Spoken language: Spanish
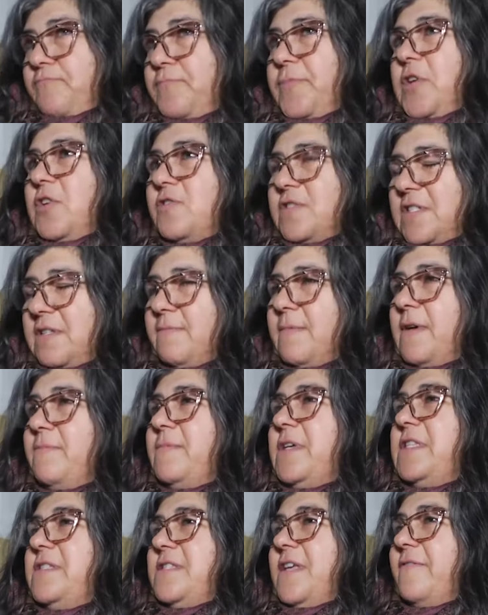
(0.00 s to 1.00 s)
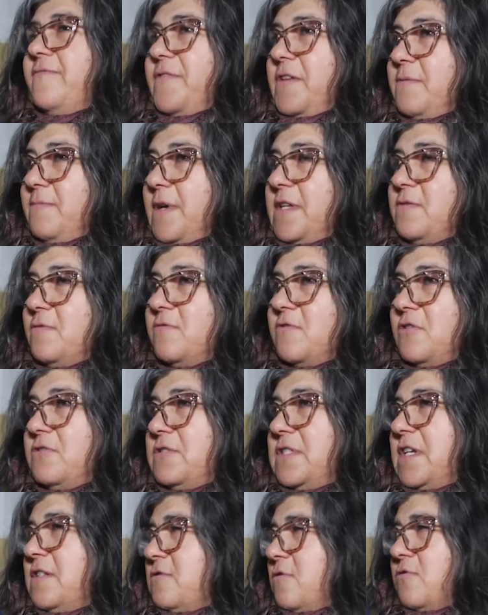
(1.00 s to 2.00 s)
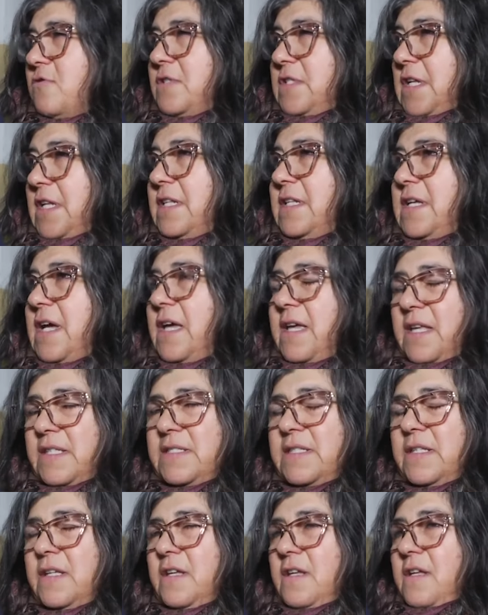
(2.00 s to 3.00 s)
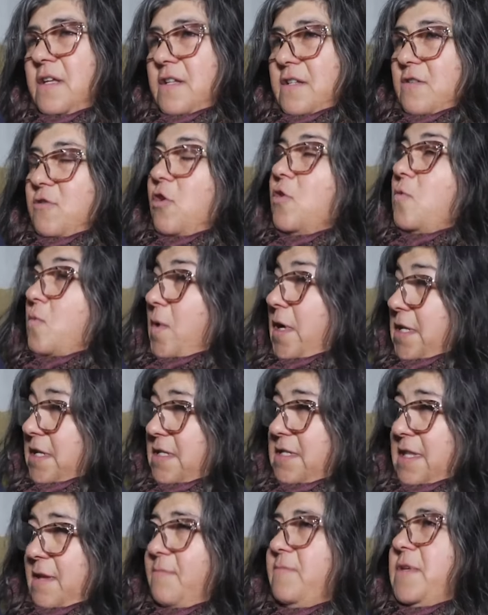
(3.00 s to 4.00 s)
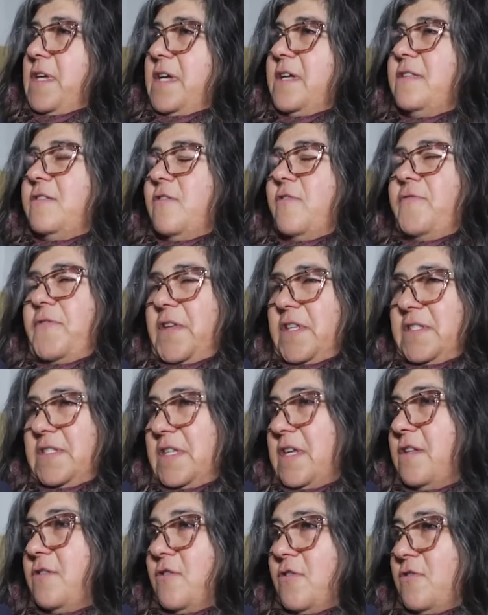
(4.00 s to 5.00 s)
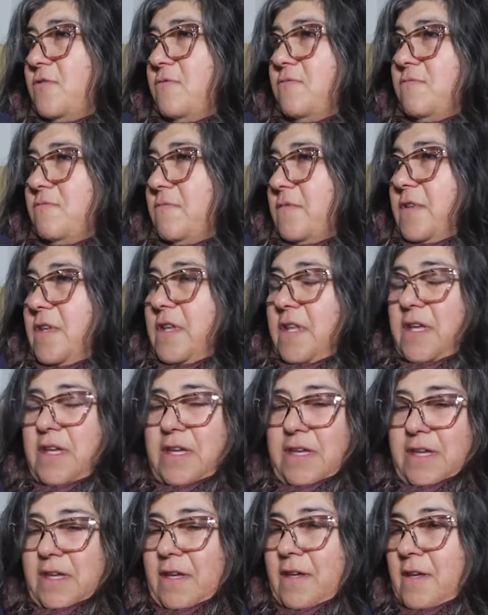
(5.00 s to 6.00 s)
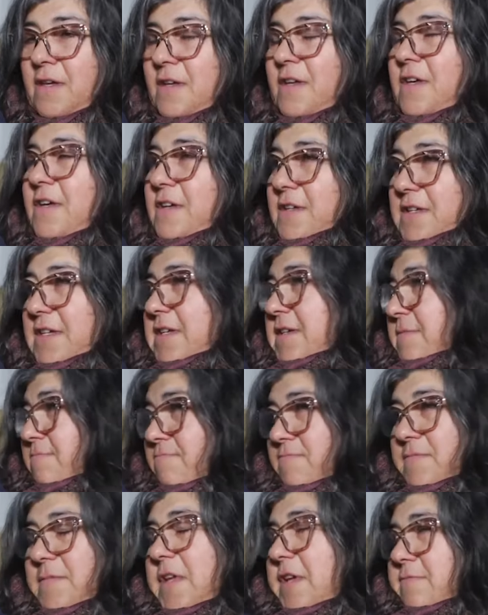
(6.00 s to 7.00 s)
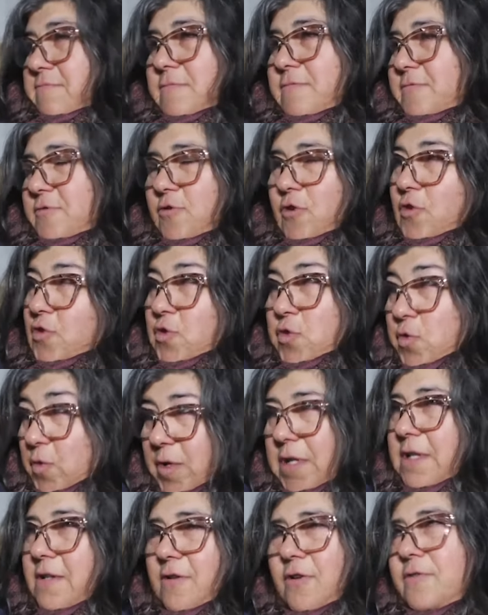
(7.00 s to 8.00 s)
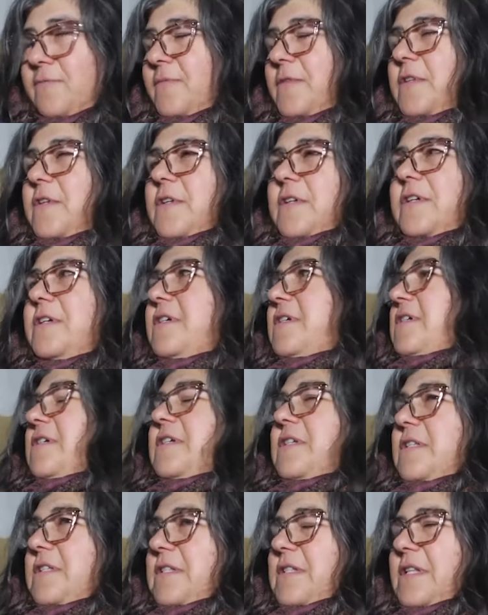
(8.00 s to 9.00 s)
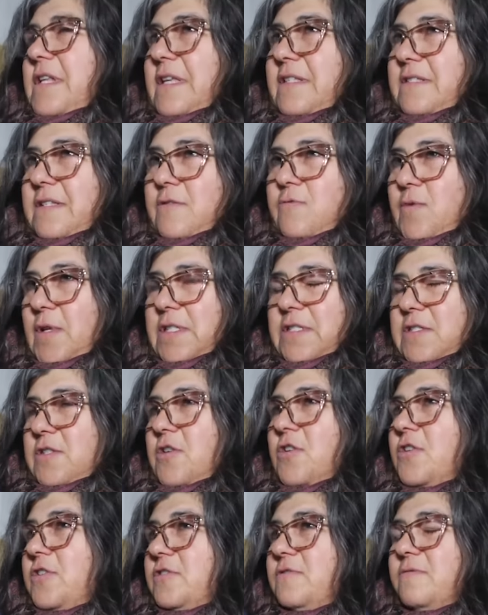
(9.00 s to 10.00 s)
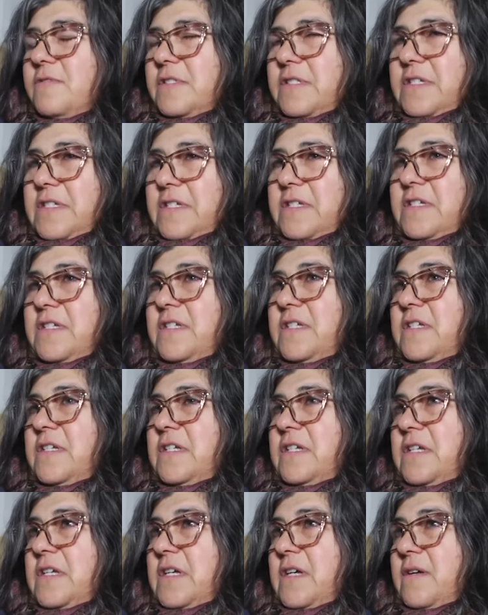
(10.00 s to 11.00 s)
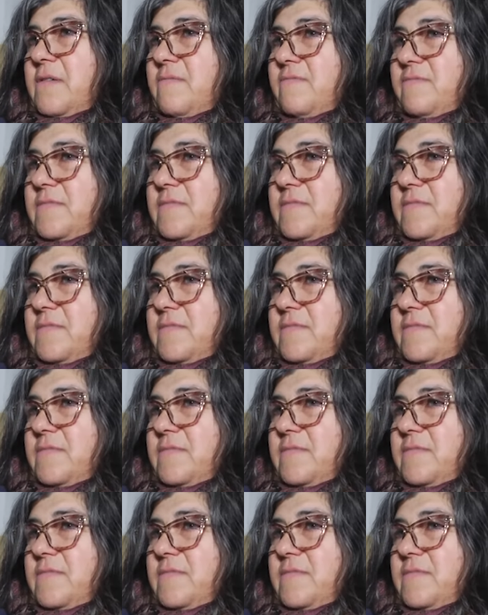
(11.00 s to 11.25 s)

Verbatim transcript: próximamente a firmar un contrato con el CAS, los cuales también ofrecieron eh, em, consuelo en la situación y,